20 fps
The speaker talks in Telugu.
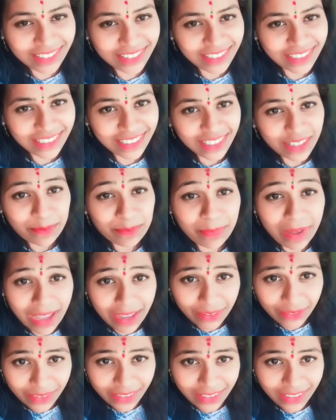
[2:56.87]
ఈ విధంగా
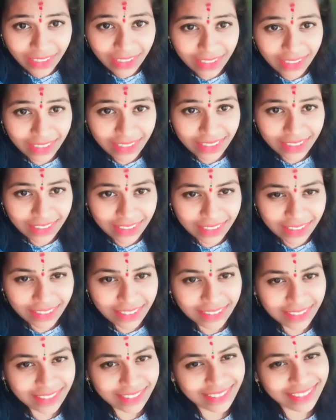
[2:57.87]
అంటూ ఉంటారు
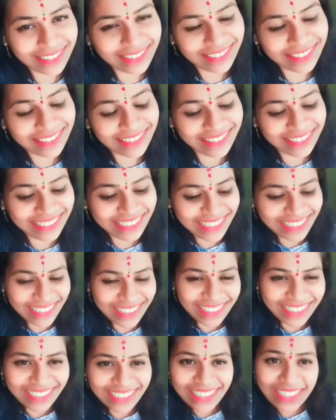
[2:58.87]
అయ్యో
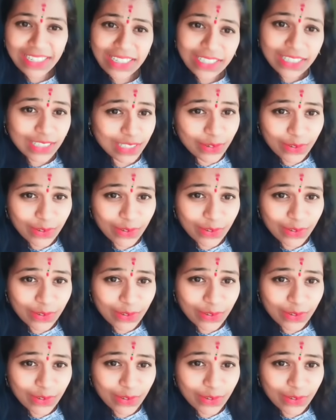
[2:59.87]
పాపం